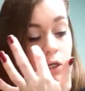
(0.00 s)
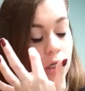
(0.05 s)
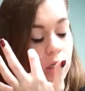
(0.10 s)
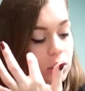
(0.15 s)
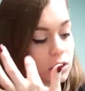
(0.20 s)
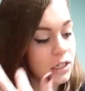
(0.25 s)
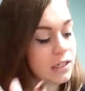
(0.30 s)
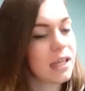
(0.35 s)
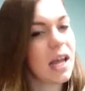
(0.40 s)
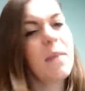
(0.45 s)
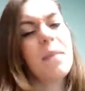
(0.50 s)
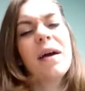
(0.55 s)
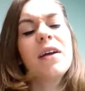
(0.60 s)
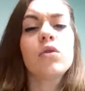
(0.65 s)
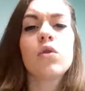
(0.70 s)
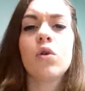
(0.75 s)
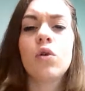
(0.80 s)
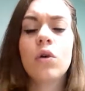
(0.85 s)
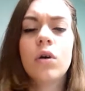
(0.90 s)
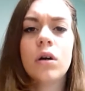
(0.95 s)
je détaille pas
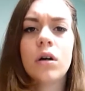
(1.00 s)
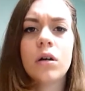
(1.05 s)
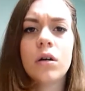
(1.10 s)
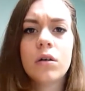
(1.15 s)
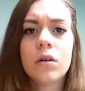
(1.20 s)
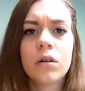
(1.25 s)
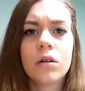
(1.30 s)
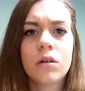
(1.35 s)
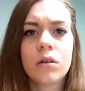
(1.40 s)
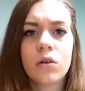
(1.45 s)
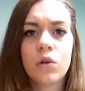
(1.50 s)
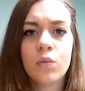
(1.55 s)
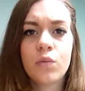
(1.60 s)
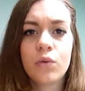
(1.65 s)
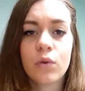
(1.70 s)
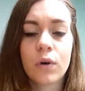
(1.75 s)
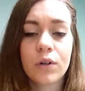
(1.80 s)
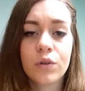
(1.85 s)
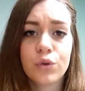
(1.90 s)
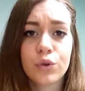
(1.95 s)
trop le
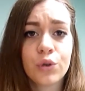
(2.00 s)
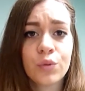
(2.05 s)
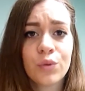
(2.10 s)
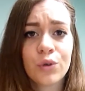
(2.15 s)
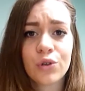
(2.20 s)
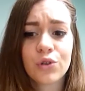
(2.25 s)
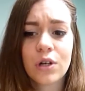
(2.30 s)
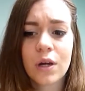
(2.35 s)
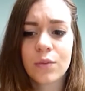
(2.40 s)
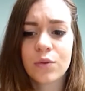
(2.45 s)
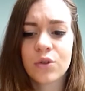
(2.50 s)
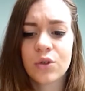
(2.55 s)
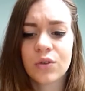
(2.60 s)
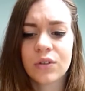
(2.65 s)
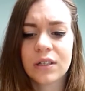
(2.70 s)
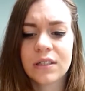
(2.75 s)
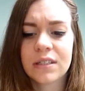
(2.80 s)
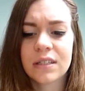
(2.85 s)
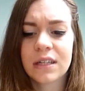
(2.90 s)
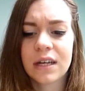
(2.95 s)
pourquoi du comment que je suis absente,
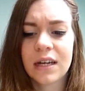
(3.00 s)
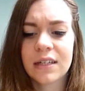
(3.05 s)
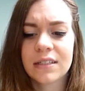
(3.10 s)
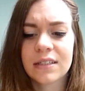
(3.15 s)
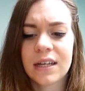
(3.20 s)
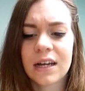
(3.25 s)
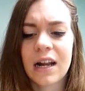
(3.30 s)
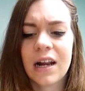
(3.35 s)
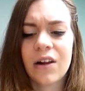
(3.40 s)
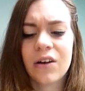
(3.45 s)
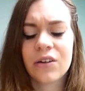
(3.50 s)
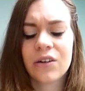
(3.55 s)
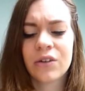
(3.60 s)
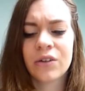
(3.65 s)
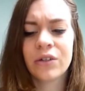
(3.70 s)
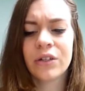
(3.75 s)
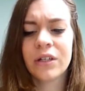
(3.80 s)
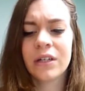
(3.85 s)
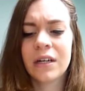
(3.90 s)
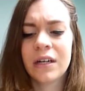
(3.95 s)
etc. etc. alors que
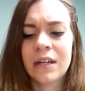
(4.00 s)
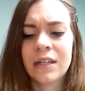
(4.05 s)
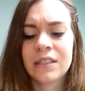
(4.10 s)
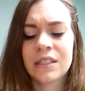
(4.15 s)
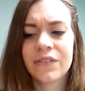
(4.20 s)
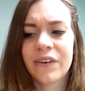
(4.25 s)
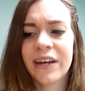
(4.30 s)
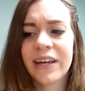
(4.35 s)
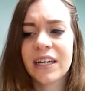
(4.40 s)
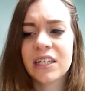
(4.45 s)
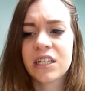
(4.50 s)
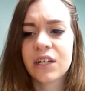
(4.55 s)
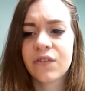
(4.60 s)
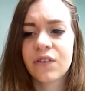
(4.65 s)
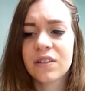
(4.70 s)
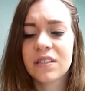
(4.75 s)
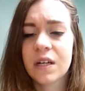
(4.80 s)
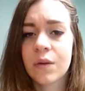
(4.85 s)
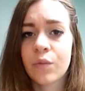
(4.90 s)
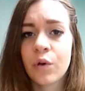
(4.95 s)
c'est vrai qu'à chaque
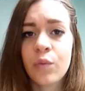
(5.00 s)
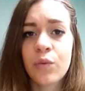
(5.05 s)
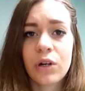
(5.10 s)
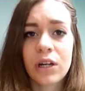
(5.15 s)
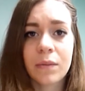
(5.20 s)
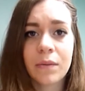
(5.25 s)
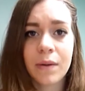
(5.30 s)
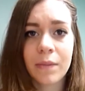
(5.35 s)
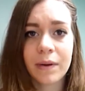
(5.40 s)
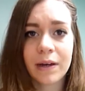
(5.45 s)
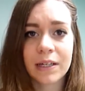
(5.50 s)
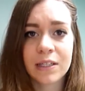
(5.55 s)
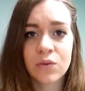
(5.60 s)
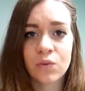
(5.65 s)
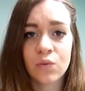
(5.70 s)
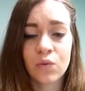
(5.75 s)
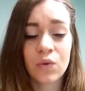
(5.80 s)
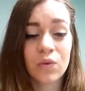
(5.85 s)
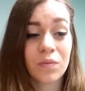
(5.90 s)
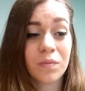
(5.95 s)
fois c'est un peu pour les mêmes
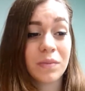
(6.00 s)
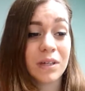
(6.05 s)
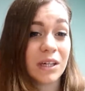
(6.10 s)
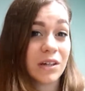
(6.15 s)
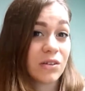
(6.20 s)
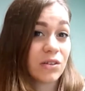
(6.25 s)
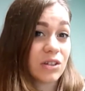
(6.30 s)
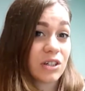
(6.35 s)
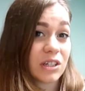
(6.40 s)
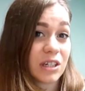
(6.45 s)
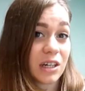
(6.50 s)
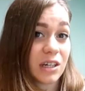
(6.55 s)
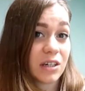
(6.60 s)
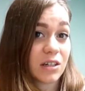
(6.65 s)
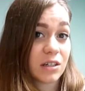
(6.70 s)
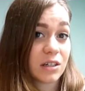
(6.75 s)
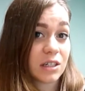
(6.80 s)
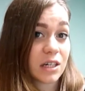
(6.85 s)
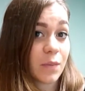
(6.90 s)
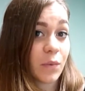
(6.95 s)
raisons, mais
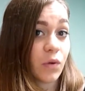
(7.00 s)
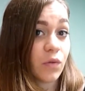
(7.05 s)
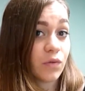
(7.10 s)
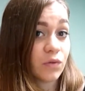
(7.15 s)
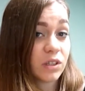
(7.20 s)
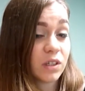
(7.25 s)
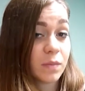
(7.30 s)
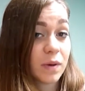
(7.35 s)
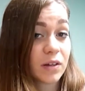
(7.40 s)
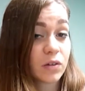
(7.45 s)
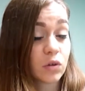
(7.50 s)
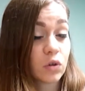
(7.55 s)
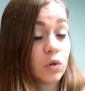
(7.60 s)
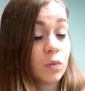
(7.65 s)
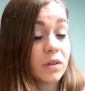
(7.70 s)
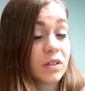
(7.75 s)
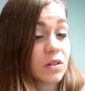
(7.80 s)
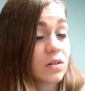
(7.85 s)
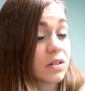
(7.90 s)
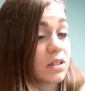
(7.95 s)
euh, j'approfondis pas trop
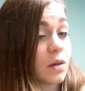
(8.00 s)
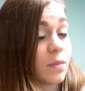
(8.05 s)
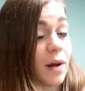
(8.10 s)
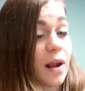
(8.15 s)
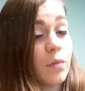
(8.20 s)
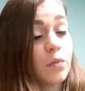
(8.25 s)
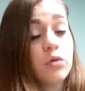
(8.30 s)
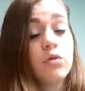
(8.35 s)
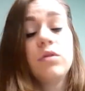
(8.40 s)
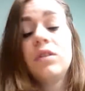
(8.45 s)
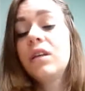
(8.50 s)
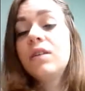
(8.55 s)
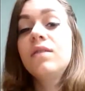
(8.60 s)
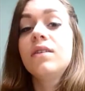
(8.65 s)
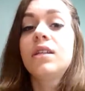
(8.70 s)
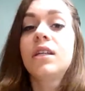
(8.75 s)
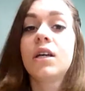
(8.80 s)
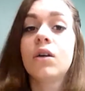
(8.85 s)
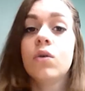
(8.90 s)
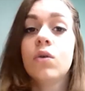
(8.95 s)
parce que c'est pas le but des
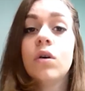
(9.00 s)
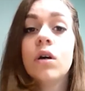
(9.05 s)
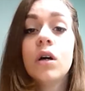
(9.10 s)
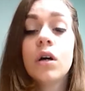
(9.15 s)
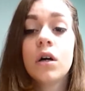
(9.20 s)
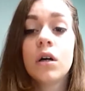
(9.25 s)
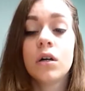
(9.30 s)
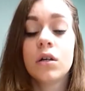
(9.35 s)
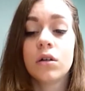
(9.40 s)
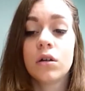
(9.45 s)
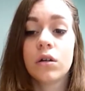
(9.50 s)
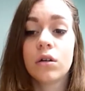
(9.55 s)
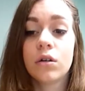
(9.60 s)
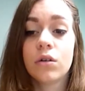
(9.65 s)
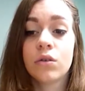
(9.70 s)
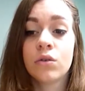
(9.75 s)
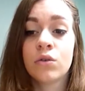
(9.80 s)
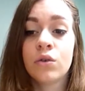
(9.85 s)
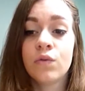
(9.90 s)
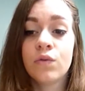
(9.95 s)
vidéos
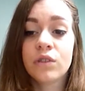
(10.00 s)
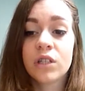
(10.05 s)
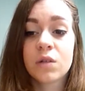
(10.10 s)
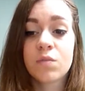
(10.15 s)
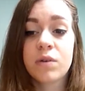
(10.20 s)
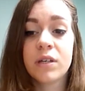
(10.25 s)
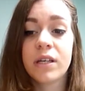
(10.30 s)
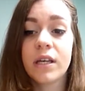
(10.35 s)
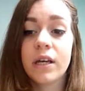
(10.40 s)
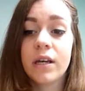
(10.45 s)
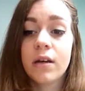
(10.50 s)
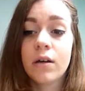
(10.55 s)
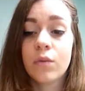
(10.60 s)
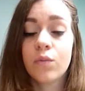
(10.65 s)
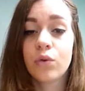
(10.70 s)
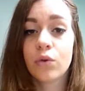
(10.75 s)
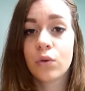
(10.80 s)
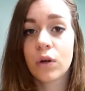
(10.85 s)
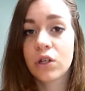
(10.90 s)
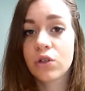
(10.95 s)
euh, de vous expliquer euh,
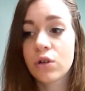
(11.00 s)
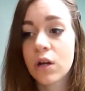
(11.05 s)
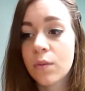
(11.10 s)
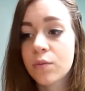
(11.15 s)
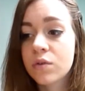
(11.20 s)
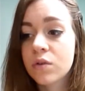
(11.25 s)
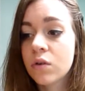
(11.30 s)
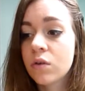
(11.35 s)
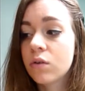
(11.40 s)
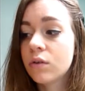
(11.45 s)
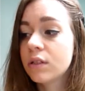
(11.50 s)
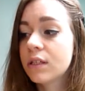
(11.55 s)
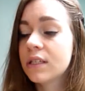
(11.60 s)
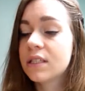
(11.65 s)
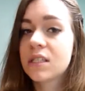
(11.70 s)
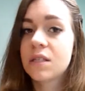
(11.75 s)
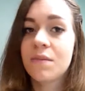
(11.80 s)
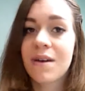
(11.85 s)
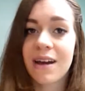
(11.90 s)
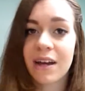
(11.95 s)
pourquoi je suis absente,
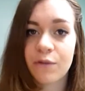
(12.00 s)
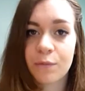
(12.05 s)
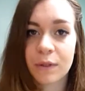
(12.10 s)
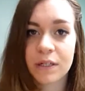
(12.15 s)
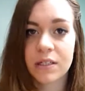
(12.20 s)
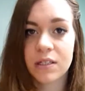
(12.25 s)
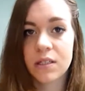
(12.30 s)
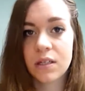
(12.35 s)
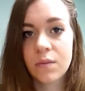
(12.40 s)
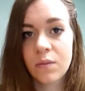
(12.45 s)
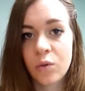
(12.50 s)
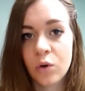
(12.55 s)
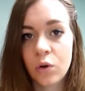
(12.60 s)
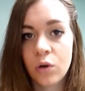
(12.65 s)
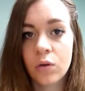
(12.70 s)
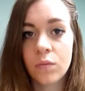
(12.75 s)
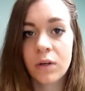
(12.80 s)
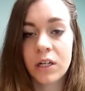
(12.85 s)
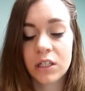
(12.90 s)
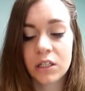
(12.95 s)
qu'est-ce qui m'arrive
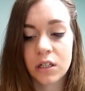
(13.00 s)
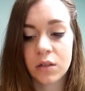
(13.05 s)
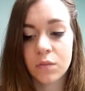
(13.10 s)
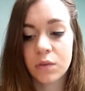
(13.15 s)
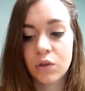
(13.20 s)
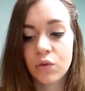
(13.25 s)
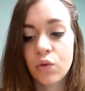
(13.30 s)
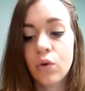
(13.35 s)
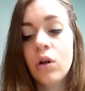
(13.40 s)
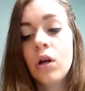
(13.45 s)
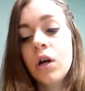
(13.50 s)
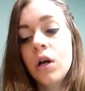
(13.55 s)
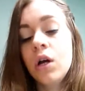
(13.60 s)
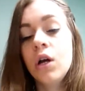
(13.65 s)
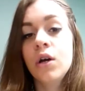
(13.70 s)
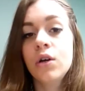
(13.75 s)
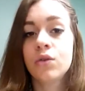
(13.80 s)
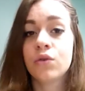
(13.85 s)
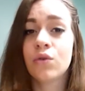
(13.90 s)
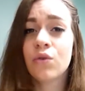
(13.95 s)
précisément, machin, bidule.
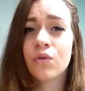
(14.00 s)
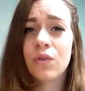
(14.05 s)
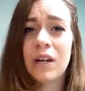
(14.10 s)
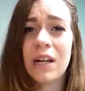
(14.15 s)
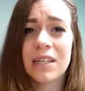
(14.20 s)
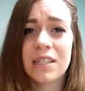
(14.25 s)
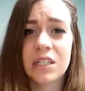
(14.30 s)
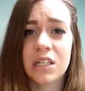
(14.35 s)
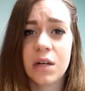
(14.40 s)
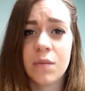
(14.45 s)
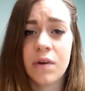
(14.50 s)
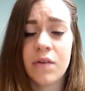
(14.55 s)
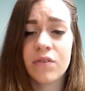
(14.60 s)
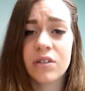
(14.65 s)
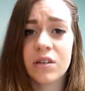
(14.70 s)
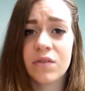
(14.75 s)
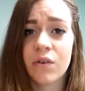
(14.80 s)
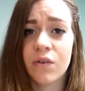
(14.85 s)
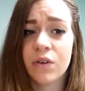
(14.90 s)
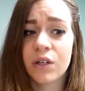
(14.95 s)
Donc voilà, si jamais vous
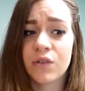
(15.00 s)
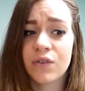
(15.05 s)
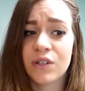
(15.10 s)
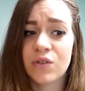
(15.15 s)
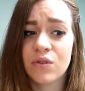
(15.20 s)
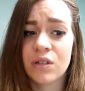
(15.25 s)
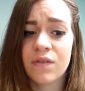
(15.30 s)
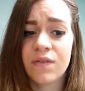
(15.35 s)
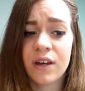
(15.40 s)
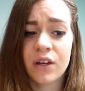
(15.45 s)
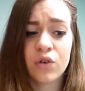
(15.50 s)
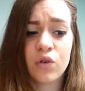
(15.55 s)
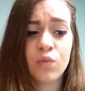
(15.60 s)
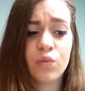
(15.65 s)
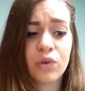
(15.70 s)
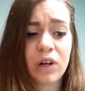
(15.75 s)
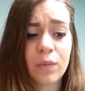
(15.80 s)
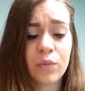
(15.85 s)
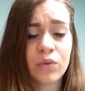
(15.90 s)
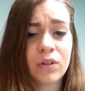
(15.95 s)
avez envie que je fasse une FAQ
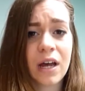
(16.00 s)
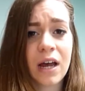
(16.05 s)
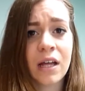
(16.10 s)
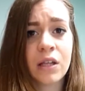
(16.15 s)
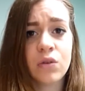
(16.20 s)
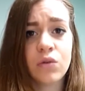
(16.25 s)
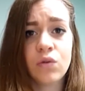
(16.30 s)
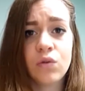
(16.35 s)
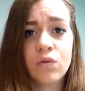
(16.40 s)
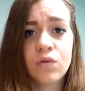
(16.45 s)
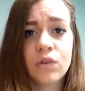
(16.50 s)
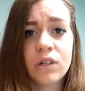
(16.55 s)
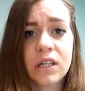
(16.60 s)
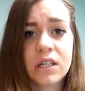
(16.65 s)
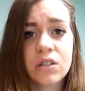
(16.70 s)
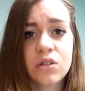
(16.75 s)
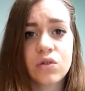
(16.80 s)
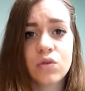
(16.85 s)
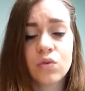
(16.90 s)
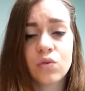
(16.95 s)
pour répondre à toutes vos
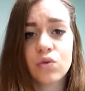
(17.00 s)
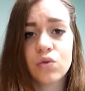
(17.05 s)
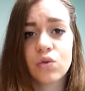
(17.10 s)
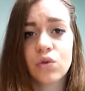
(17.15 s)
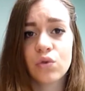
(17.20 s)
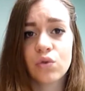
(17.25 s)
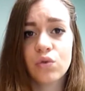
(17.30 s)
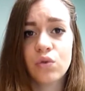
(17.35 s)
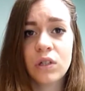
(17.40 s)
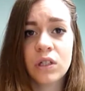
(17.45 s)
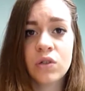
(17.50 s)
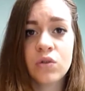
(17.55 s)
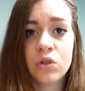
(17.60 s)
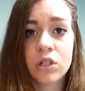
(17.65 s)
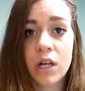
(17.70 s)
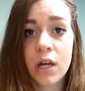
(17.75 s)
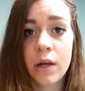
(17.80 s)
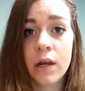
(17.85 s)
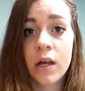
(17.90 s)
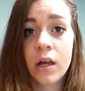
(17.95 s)
questions sur tous les
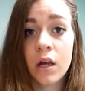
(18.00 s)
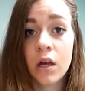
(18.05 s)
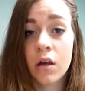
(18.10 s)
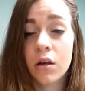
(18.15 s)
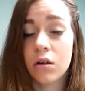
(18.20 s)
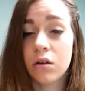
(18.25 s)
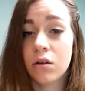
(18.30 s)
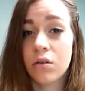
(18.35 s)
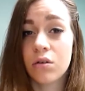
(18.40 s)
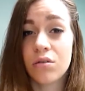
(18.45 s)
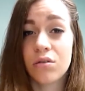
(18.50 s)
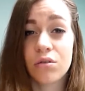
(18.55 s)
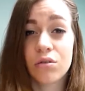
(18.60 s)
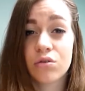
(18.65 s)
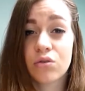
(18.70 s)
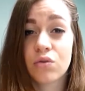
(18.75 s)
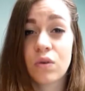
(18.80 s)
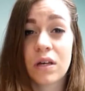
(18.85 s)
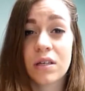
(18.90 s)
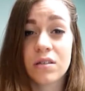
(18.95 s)
sujets, que
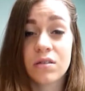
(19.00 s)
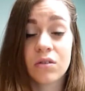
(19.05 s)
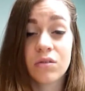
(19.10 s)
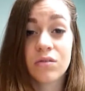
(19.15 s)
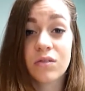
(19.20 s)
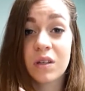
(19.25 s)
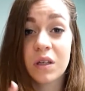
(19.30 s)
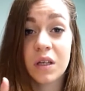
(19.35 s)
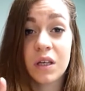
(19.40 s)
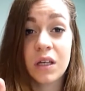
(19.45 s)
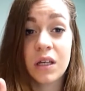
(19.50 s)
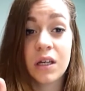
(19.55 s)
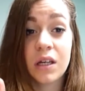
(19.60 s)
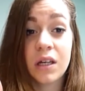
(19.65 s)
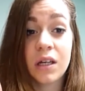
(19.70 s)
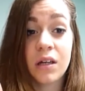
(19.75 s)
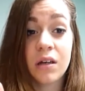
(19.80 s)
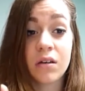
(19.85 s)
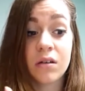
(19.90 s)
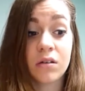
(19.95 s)
ce soit
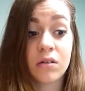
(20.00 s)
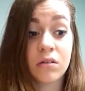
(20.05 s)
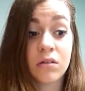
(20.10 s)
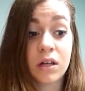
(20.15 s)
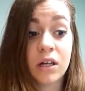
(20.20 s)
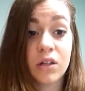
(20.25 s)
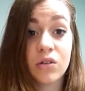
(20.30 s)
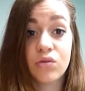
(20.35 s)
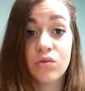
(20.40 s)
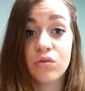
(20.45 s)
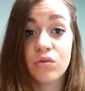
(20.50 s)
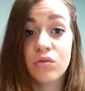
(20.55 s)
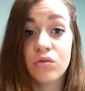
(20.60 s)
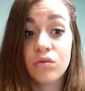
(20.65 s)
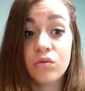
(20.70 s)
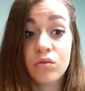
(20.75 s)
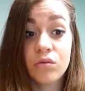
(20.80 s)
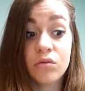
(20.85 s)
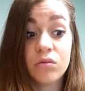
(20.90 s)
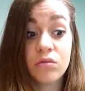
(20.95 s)
santé,
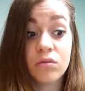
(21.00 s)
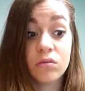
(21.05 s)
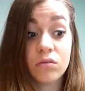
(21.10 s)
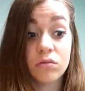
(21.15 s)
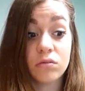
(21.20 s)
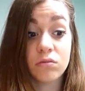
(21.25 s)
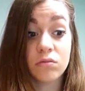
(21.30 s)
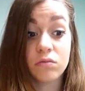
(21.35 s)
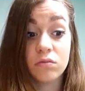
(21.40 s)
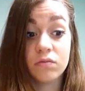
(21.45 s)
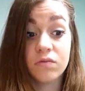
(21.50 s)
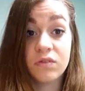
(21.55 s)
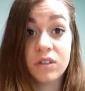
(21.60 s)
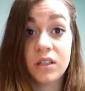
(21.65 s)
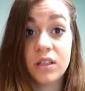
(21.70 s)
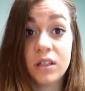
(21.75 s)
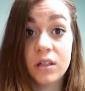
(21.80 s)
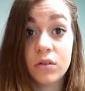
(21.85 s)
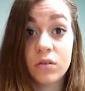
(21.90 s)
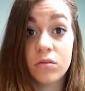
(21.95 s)
études,
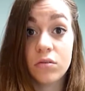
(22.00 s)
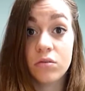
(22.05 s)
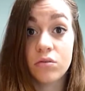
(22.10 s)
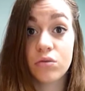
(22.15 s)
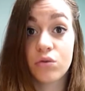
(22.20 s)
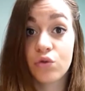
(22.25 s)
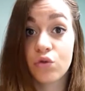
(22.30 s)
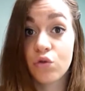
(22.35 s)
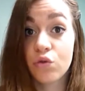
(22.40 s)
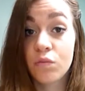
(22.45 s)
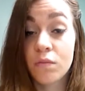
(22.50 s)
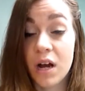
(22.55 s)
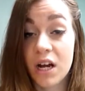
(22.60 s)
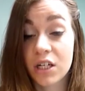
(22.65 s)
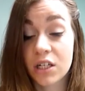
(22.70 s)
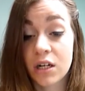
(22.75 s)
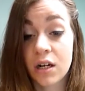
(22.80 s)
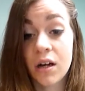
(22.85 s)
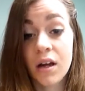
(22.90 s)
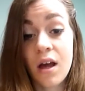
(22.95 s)
vidéos, YouTube,
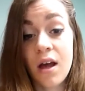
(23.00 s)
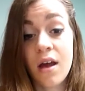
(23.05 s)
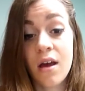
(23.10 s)
machin.